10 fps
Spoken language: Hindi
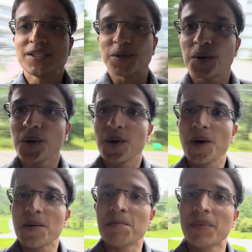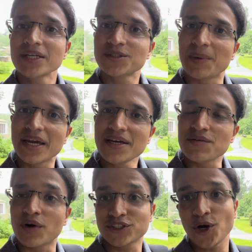देखो मस्त भाई
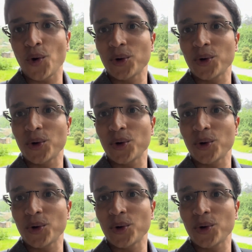वर्षा हो